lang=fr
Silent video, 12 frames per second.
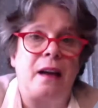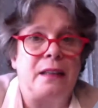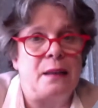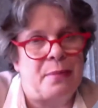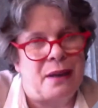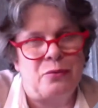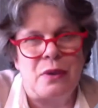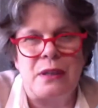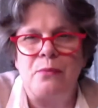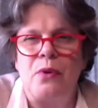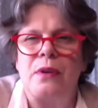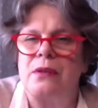un
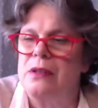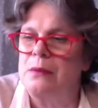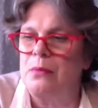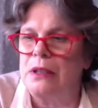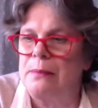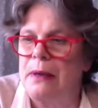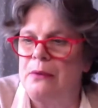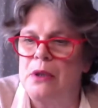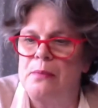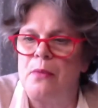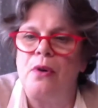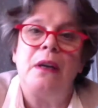épanouissement, un sentiment
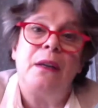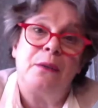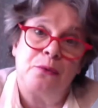d'épanouissement,